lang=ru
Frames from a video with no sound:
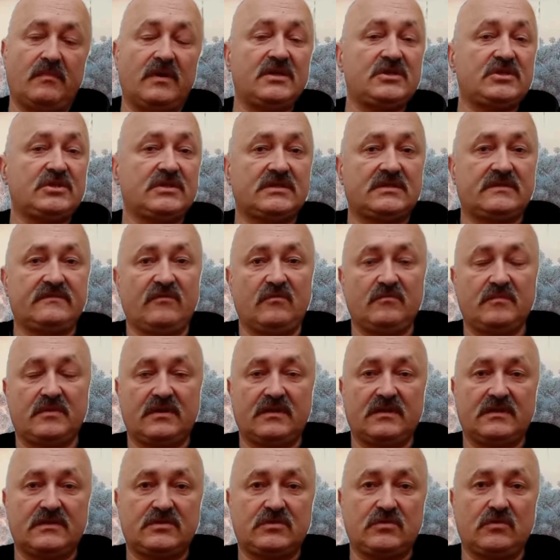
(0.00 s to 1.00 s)
большинством
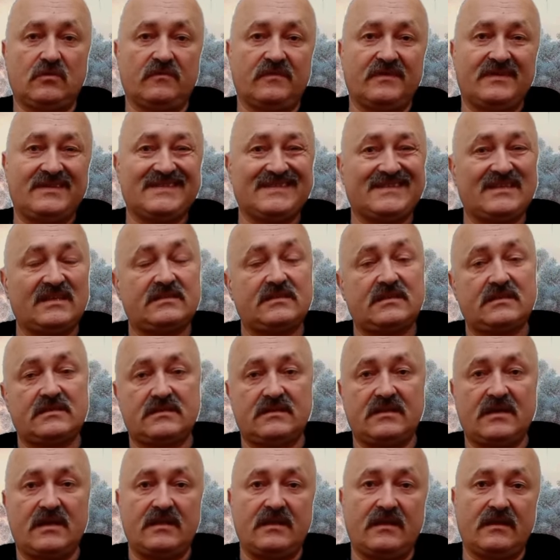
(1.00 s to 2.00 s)
голосов за
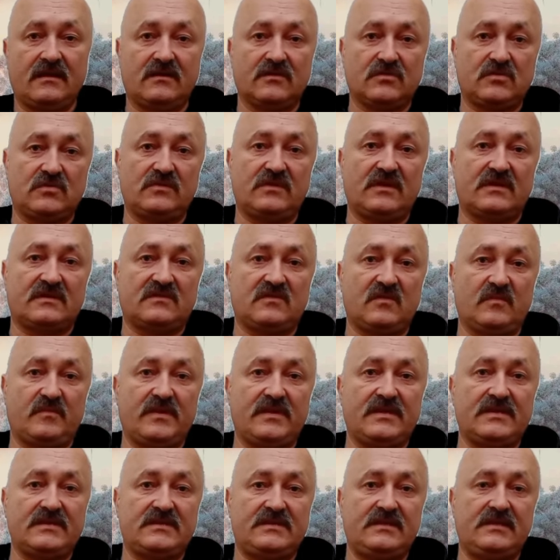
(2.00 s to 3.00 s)
создание государства
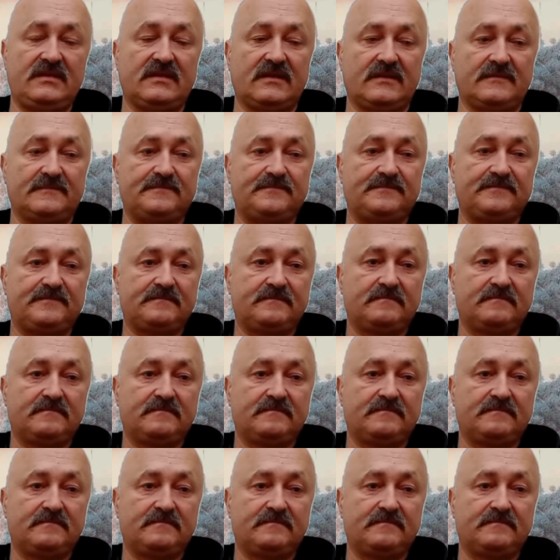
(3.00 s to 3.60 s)
Палестина,